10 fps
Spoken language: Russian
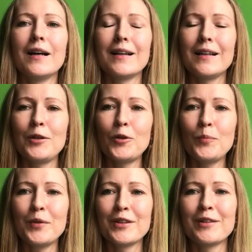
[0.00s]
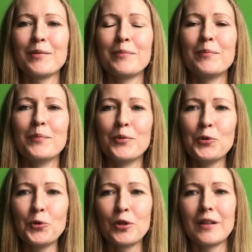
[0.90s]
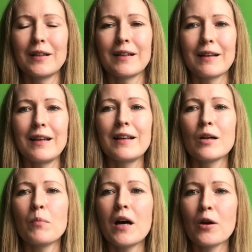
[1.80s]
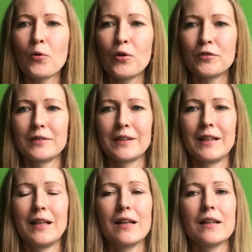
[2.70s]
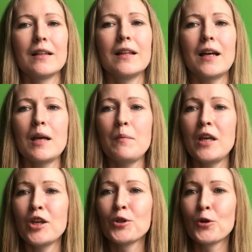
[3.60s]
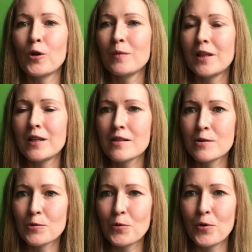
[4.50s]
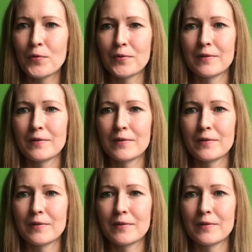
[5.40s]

Любит мух и комаров, да имеет громкий зов,